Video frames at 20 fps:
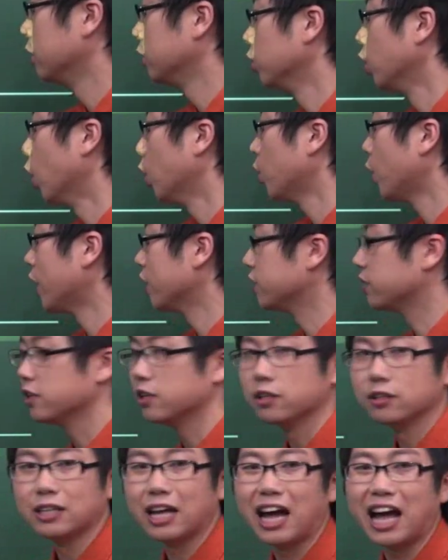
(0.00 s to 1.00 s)
No, I
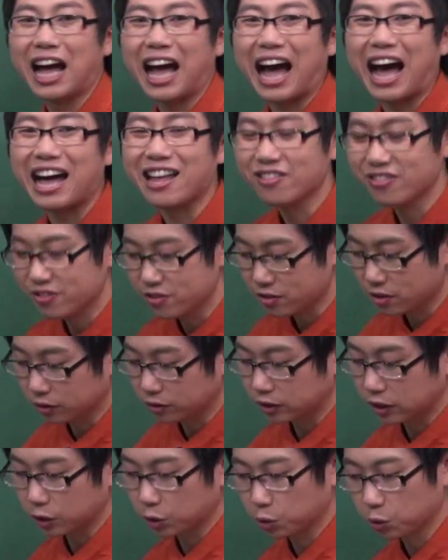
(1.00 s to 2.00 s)
didn't. 나 안
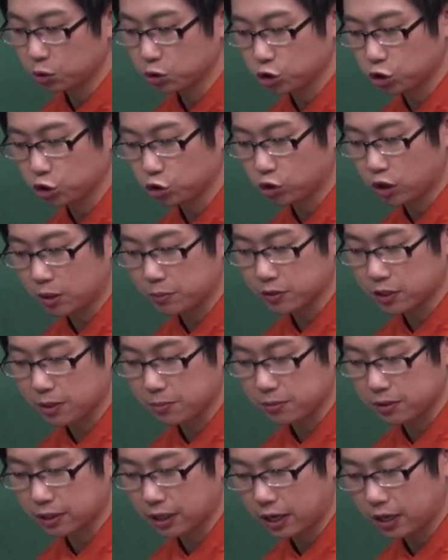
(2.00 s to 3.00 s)
들었다. 이런 식으로 하면
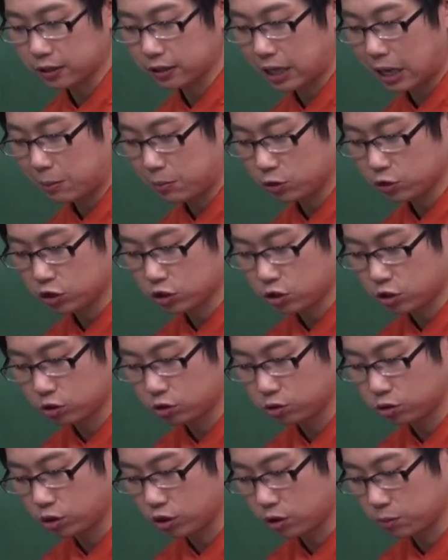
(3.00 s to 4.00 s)
됩니다. 나머지
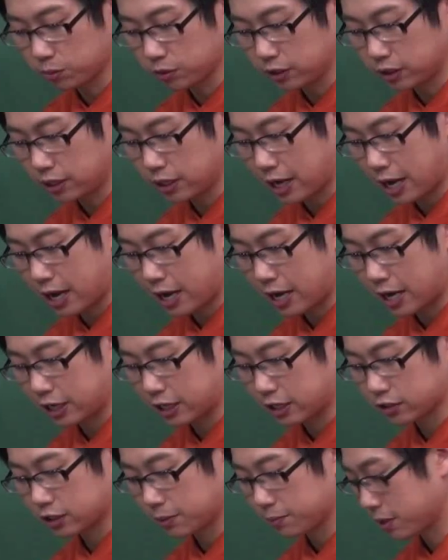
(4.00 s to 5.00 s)
것들도 여러분들이
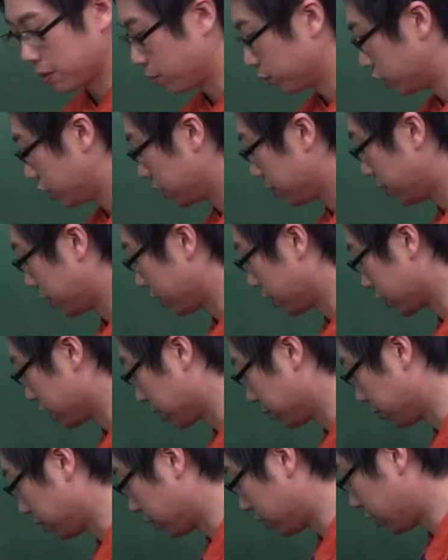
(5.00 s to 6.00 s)
알아서 한번 해보시기
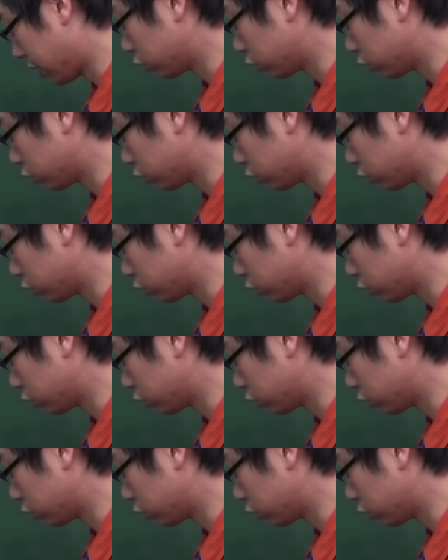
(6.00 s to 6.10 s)
바라겠습니다.